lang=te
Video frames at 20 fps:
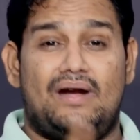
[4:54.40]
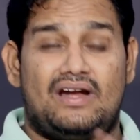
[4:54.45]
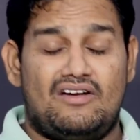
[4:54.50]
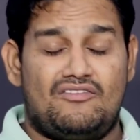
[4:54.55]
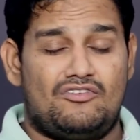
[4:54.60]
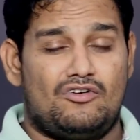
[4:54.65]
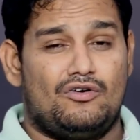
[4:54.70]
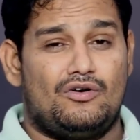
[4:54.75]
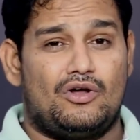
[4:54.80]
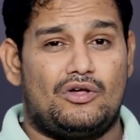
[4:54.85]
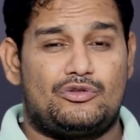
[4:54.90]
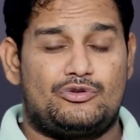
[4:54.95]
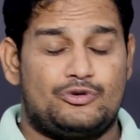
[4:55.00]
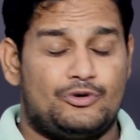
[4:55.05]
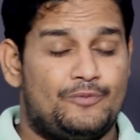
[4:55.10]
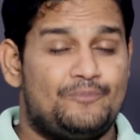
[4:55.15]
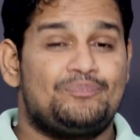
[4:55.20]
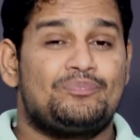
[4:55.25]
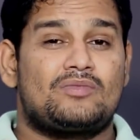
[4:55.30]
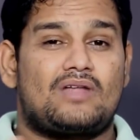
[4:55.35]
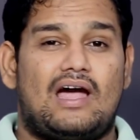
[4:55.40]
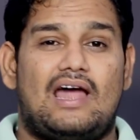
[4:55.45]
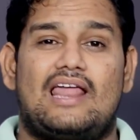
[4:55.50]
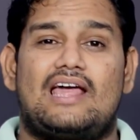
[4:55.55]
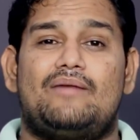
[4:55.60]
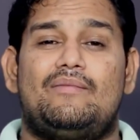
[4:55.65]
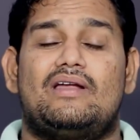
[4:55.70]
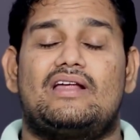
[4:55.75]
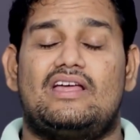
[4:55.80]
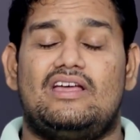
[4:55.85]
పీడిఎఫ్లు ఉండొచ్చు
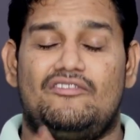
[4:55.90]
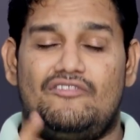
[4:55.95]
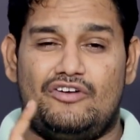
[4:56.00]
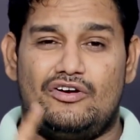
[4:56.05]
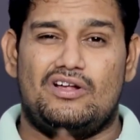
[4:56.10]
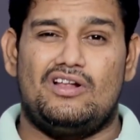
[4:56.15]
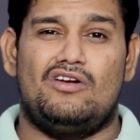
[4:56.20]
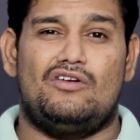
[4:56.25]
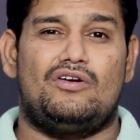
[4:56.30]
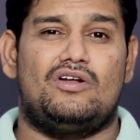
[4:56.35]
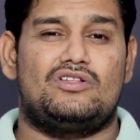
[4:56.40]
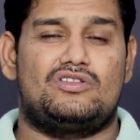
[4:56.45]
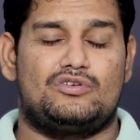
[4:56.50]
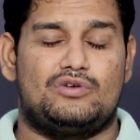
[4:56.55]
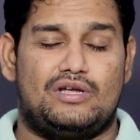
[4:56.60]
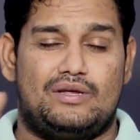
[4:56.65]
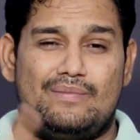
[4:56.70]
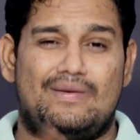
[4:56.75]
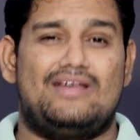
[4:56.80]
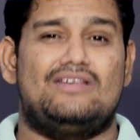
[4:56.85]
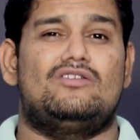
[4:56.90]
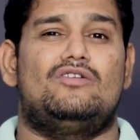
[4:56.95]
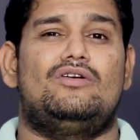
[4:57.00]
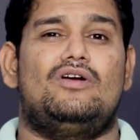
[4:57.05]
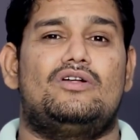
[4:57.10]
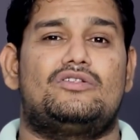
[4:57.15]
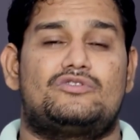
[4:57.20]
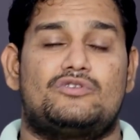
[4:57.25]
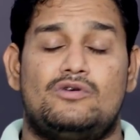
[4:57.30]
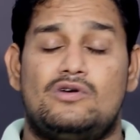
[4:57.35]
అలాగే మనకి వీడియోలు ఉండొచ్చు ఇమేజ్లు
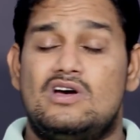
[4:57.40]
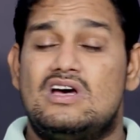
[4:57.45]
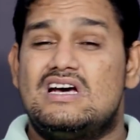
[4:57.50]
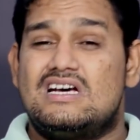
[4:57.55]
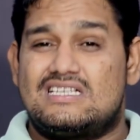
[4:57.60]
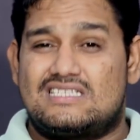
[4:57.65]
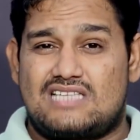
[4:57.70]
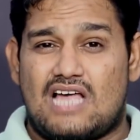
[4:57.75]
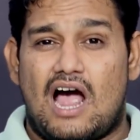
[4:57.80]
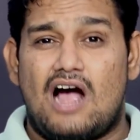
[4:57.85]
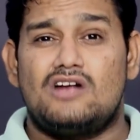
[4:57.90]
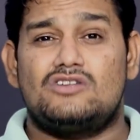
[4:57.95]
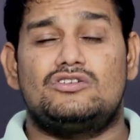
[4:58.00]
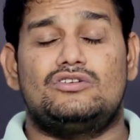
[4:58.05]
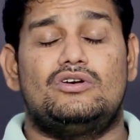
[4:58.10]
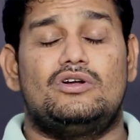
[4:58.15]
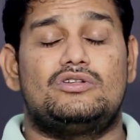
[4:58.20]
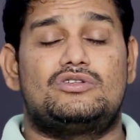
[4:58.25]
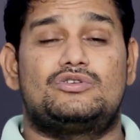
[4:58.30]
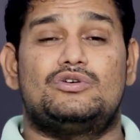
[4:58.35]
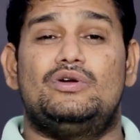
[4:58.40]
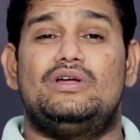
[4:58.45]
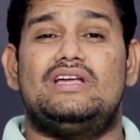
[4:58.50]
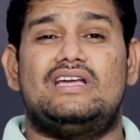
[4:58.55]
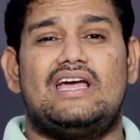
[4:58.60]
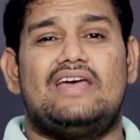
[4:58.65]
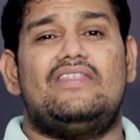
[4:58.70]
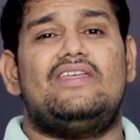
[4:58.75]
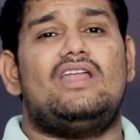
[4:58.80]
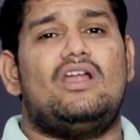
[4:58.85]
ఉండొచ్చు సాంగ్స్ ఉండొచ్చు
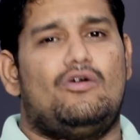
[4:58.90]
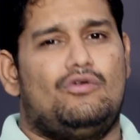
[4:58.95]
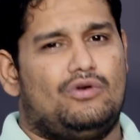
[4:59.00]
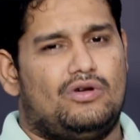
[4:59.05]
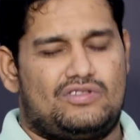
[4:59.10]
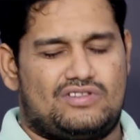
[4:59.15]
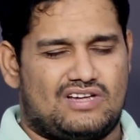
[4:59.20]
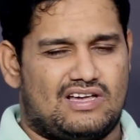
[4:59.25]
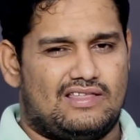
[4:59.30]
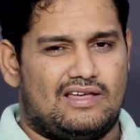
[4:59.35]
ఇంకేదైనా ఉండొచ్చు